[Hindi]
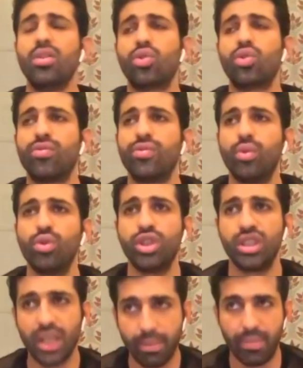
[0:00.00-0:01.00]
तो
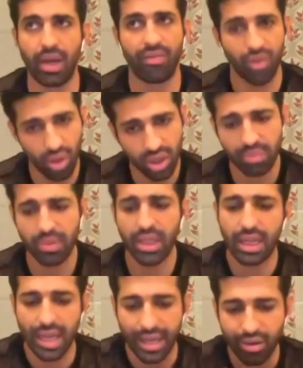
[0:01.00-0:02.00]
उससे ऑफ कोर्स मेरी
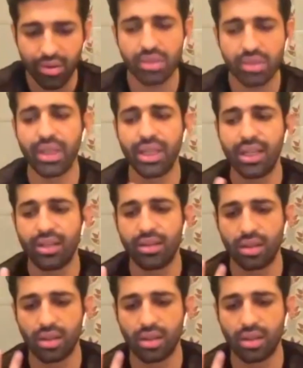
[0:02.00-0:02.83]
लैंग्वेज मेरे